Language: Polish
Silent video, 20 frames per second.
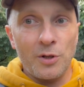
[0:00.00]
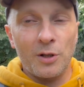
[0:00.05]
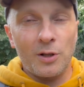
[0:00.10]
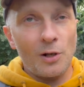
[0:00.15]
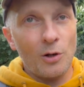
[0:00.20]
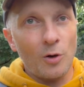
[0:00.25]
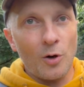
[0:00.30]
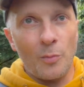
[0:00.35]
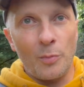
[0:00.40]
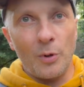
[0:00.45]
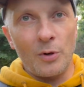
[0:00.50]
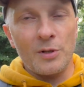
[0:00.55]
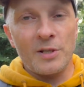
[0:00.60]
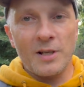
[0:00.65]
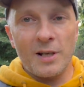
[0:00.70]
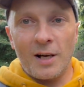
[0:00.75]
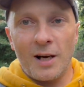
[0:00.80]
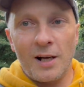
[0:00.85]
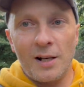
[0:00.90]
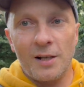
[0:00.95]
tylko
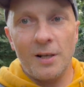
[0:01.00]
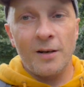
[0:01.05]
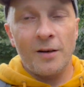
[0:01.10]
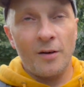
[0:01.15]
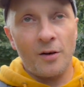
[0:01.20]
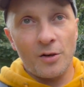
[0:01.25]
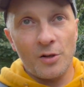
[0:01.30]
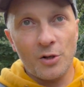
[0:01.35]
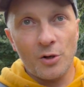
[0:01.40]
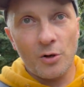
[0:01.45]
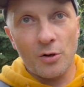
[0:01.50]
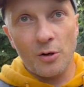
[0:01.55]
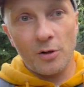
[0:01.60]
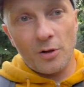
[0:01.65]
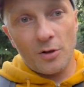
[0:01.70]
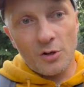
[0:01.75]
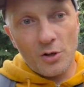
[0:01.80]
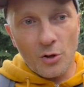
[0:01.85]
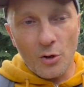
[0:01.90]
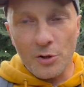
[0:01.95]
Polska, ale
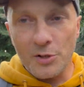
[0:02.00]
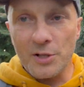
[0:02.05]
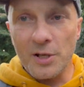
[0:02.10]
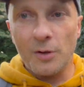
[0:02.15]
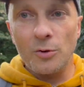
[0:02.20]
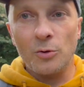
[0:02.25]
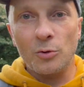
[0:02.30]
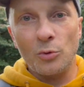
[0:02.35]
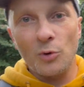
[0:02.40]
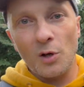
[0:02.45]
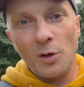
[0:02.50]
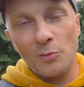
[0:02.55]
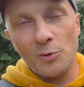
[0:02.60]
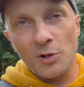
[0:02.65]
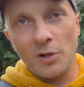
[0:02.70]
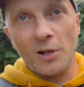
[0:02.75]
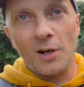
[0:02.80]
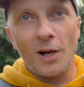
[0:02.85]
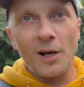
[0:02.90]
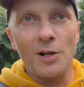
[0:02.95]
Szkocja, do której
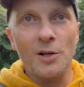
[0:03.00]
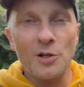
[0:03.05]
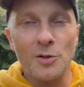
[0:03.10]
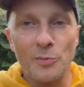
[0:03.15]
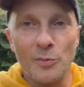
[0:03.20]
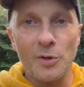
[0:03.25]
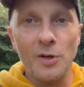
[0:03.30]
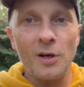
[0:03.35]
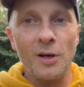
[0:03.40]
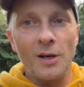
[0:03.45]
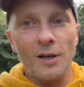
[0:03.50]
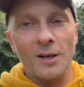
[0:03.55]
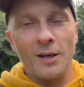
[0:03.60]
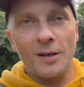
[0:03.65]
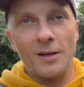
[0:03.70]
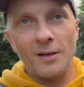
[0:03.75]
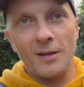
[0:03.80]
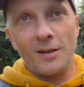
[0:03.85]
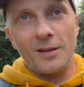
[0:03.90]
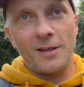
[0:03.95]
przyjechaliśmy,
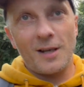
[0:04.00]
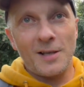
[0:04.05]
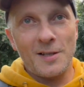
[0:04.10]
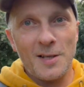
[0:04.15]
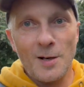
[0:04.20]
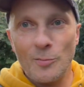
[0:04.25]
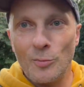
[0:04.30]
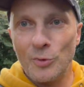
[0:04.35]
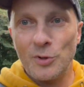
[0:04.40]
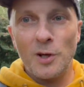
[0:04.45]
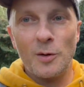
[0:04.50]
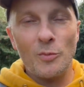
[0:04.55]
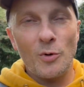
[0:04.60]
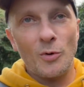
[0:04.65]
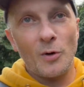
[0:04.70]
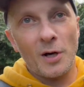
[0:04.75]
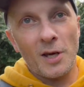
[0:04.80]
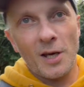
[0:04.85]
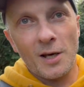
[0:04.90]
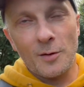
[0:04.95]
e, tak samo nie
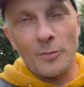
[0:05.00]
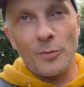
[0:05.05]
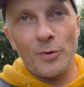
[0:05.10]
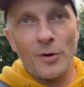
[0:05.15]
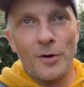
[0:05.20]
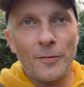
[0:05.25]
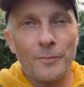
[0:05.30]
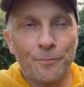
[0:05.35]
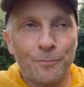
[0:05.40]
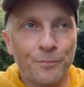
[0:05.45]
była jakby